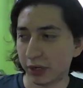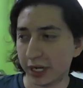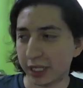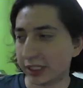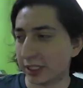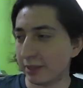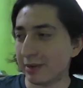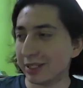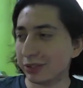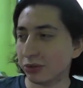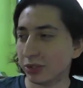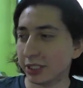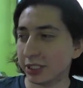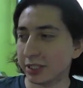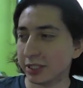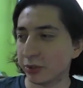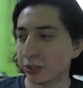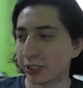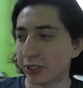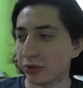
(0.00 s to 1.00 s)
qué temazo el de
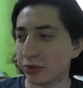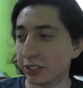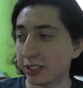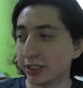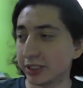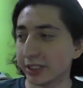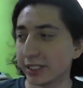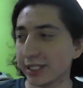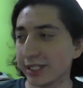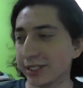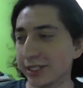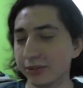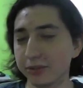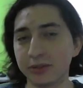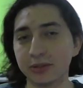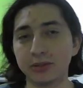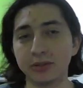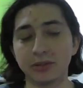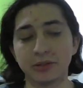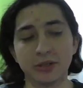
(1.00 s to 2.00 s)
este protagonista,
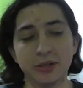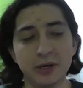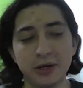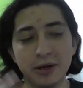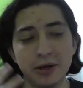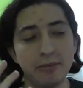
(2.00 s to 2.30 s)
o